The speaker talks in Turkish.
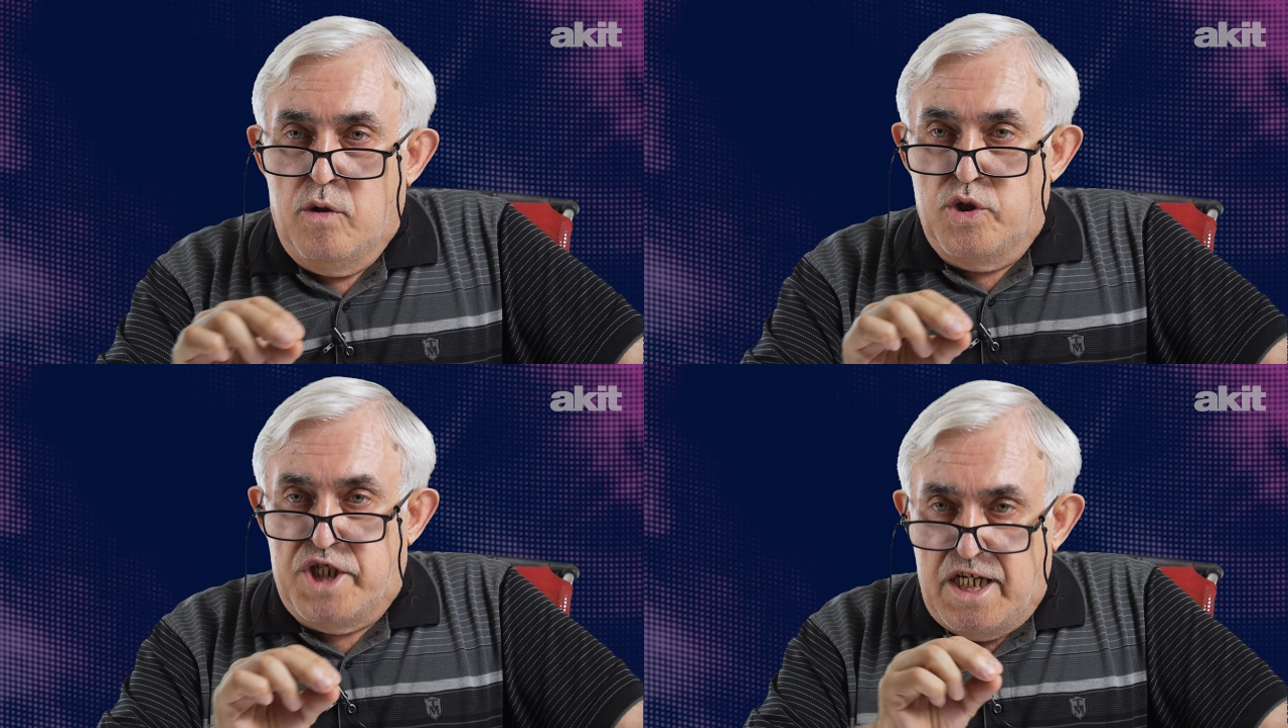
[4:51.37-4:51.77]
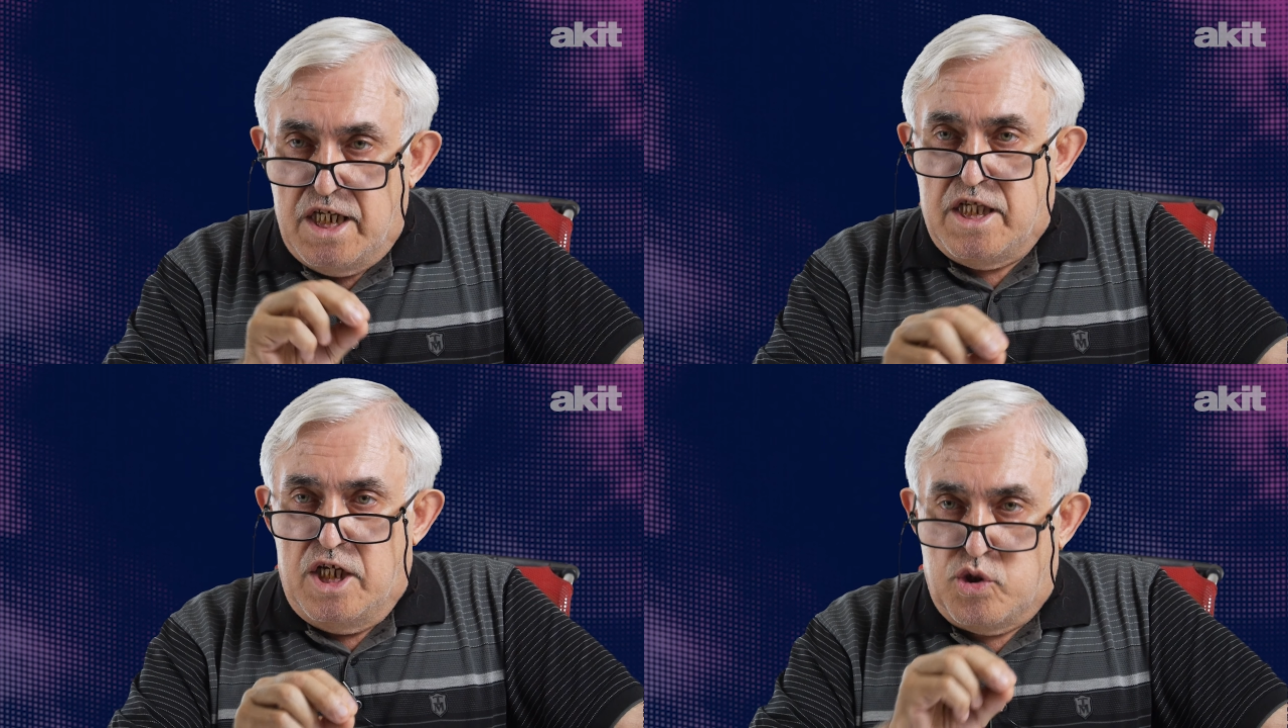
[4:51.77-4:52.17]

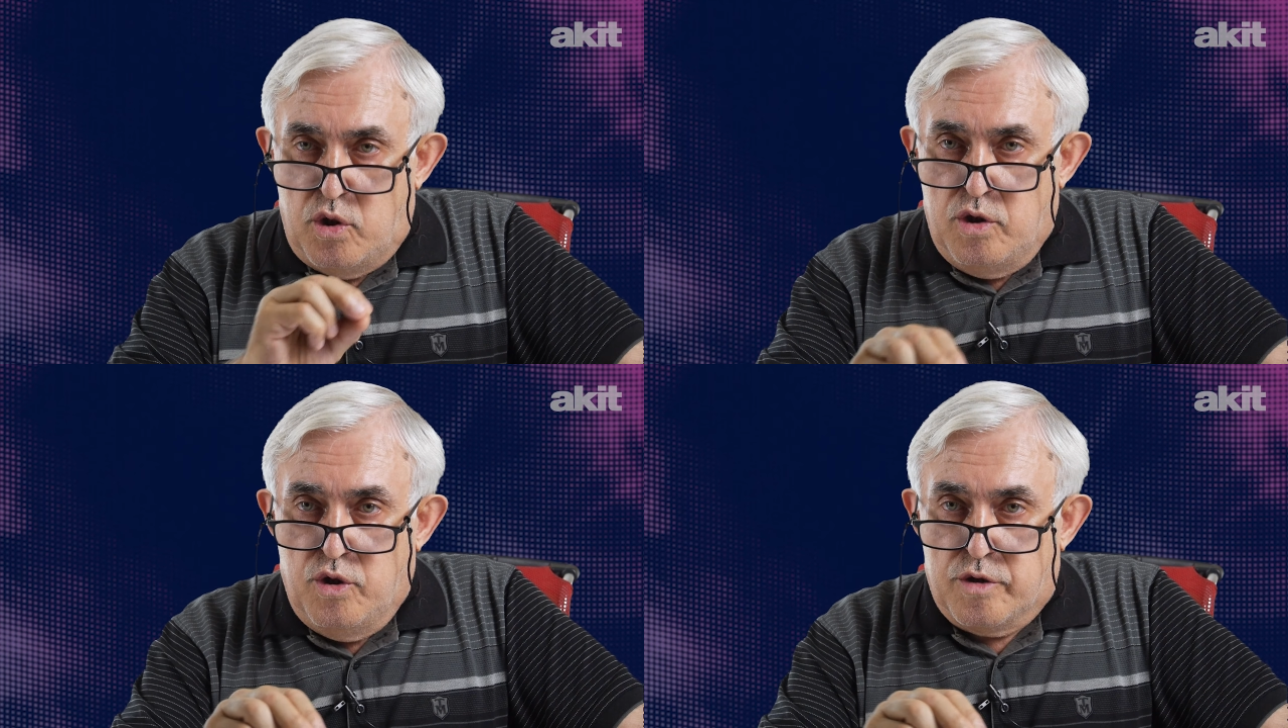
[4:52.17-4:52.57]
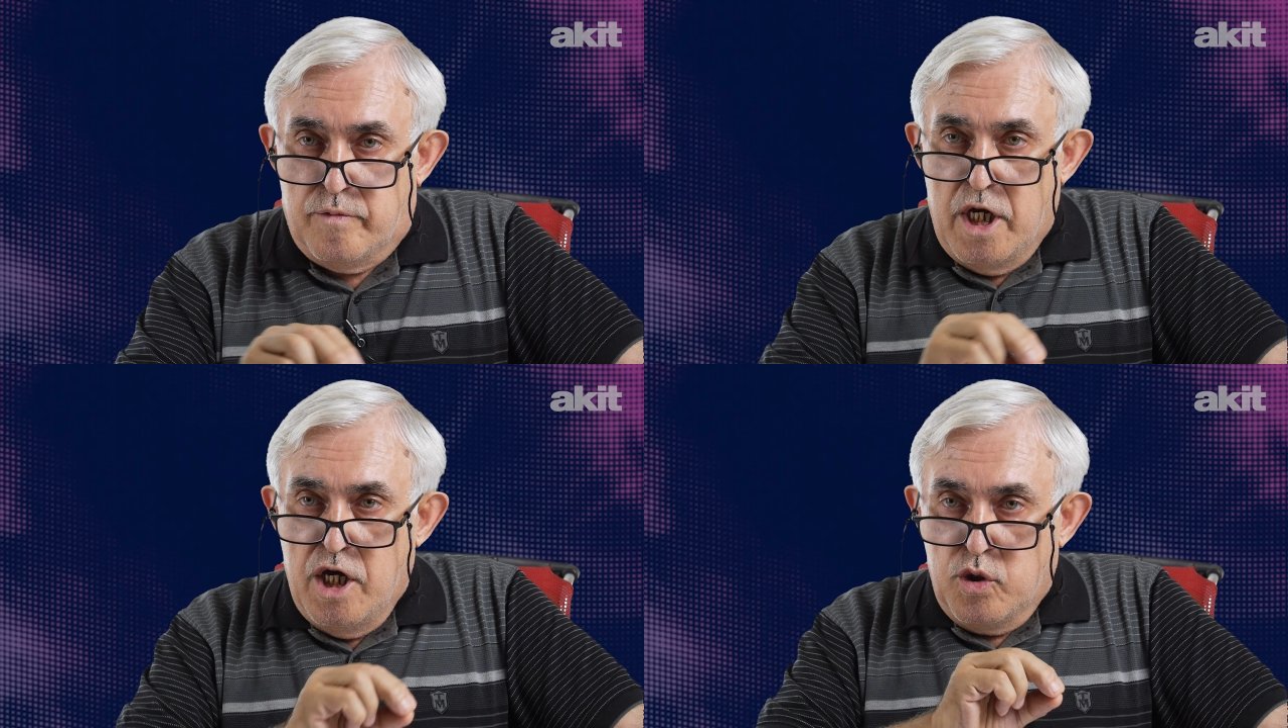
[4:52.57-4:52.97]
özellikle
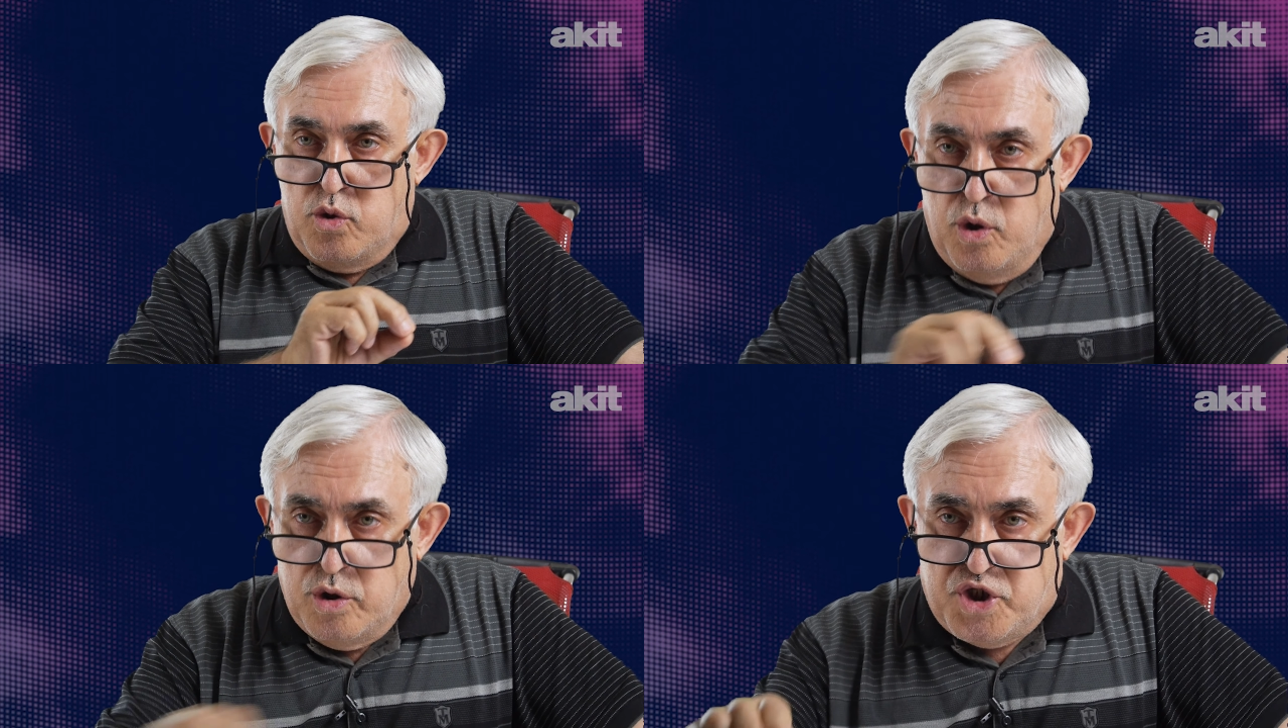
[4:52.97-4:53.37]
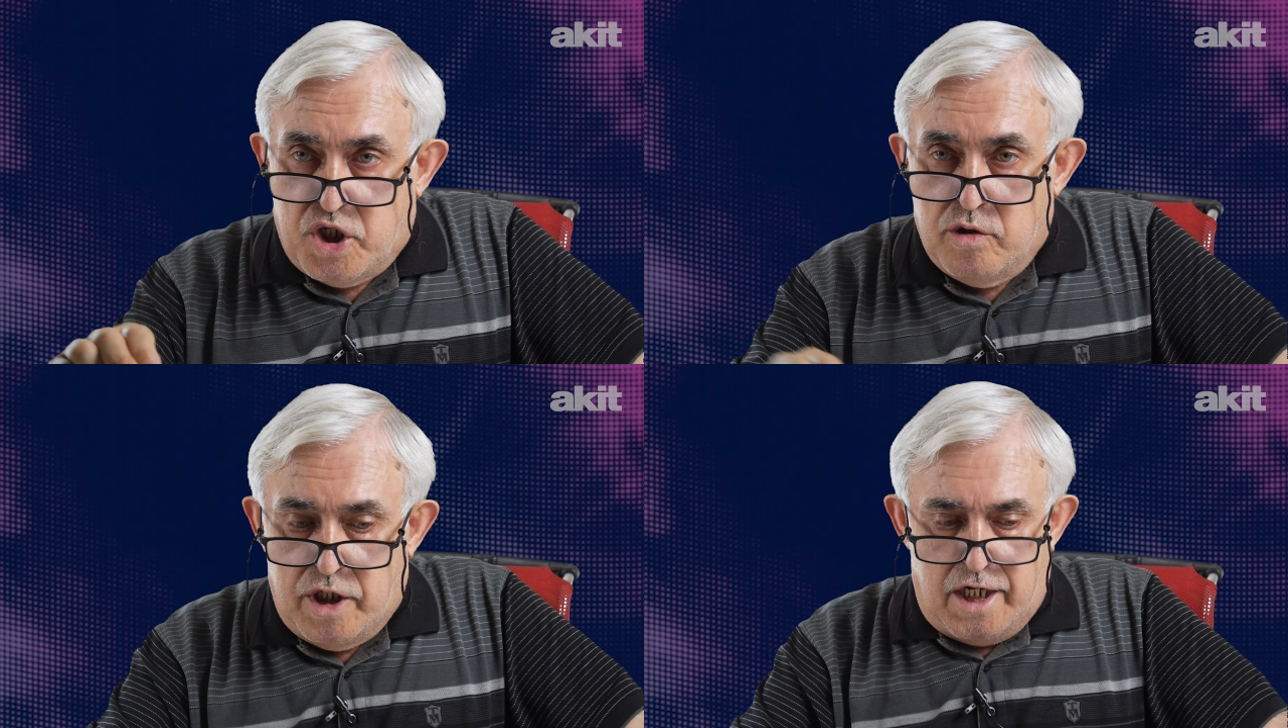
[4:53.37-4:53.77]
söylüyorum.
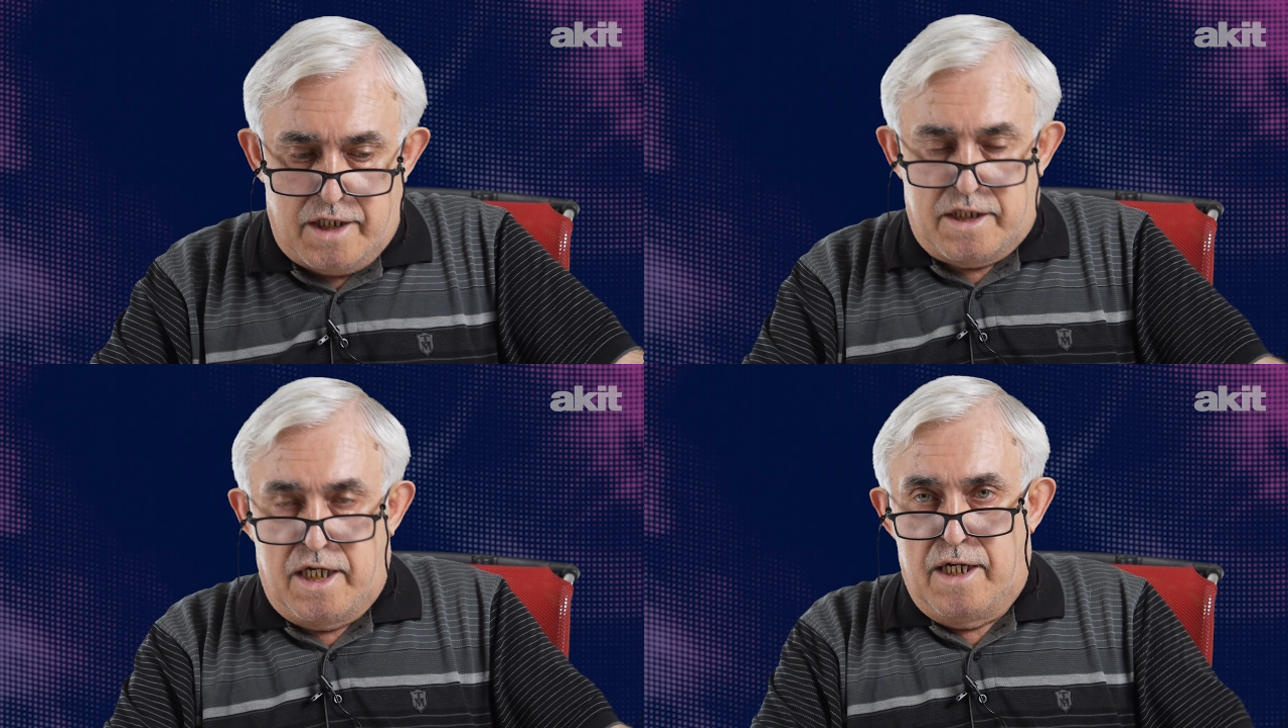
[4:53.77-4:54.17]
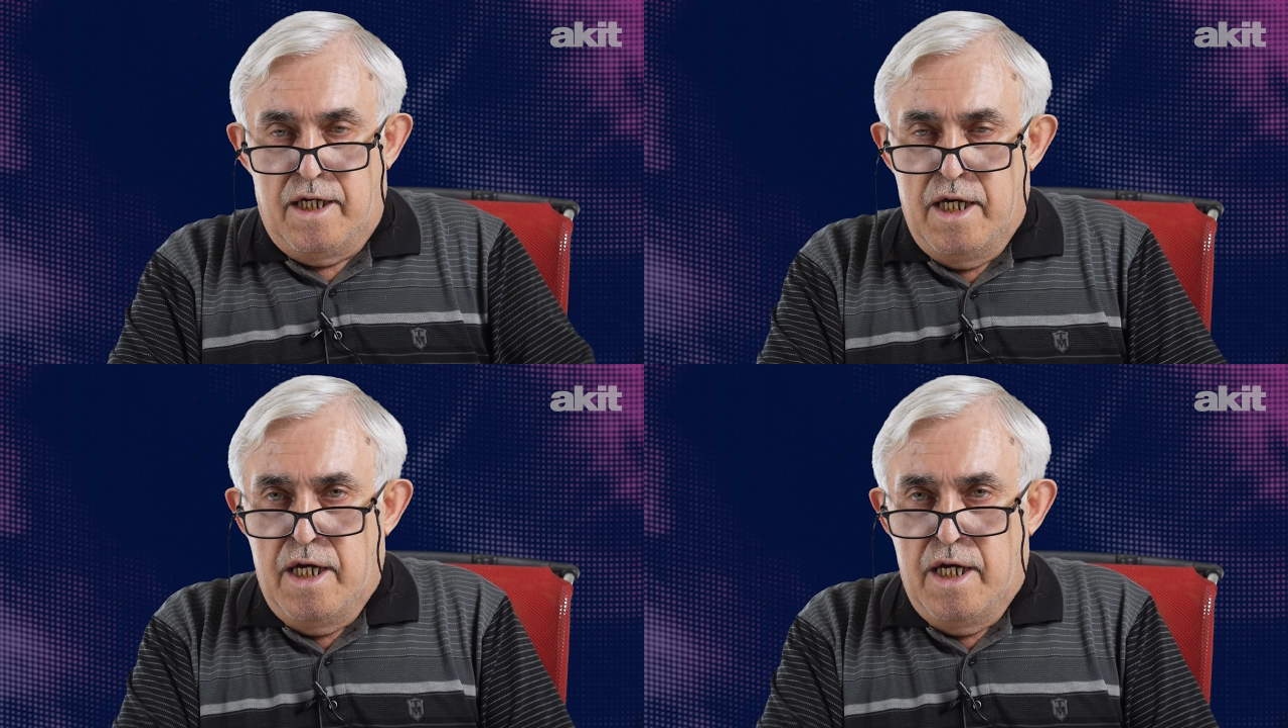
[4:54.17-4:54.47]
Kürtçe olarak diye.